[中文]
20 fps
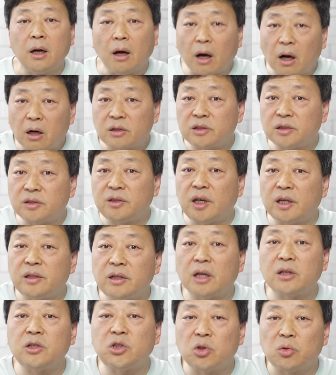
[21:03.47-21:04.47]
而是天
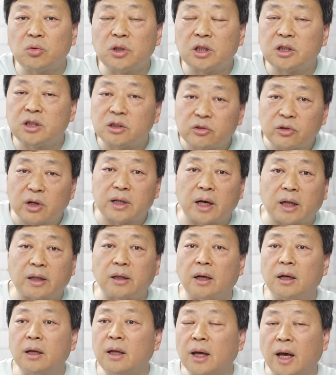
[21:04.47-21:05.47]
天揪着郑爽爽
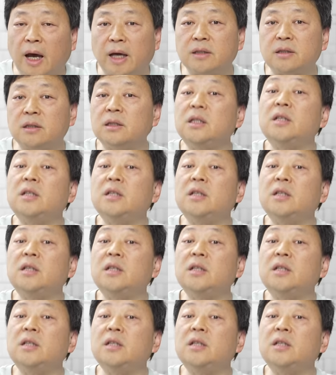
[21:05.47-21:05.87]
的孩子，